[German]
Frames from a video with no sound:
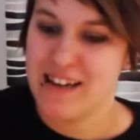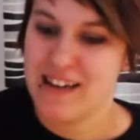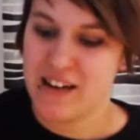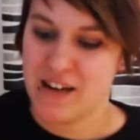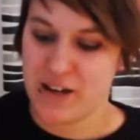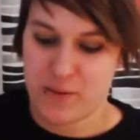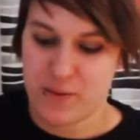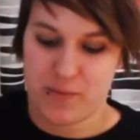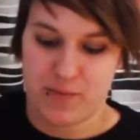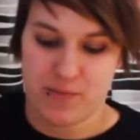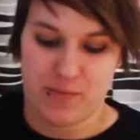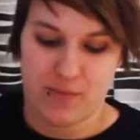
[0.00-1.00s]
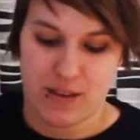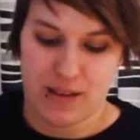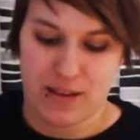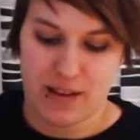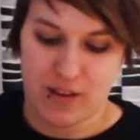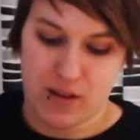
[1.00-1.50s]
ähm,
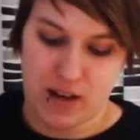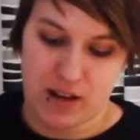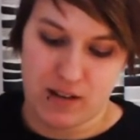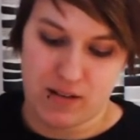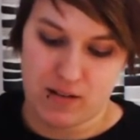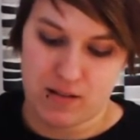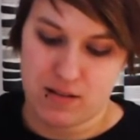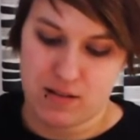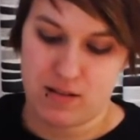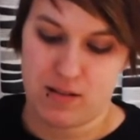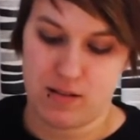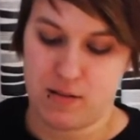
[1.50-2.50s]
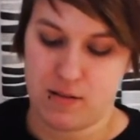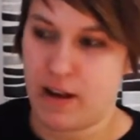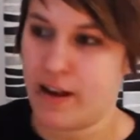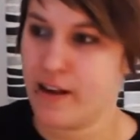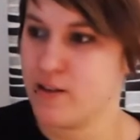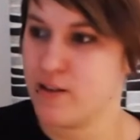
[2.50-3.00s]
das war
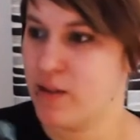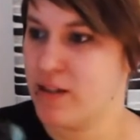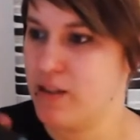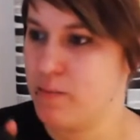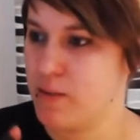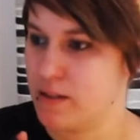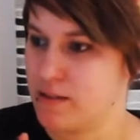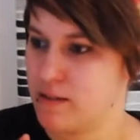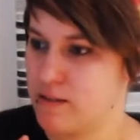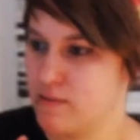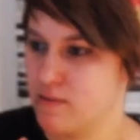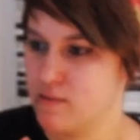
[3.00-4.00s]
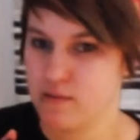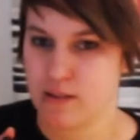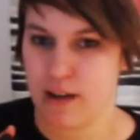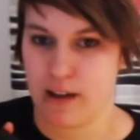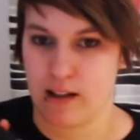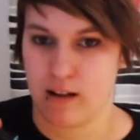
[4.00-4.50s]
eigentlich so mein
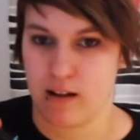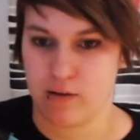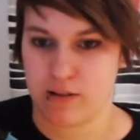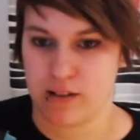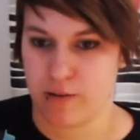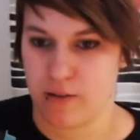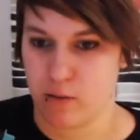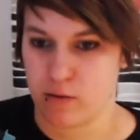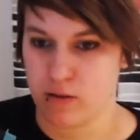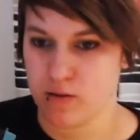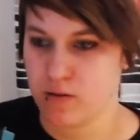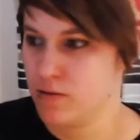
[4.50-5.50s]
Lieblingsteil aus der Querbox.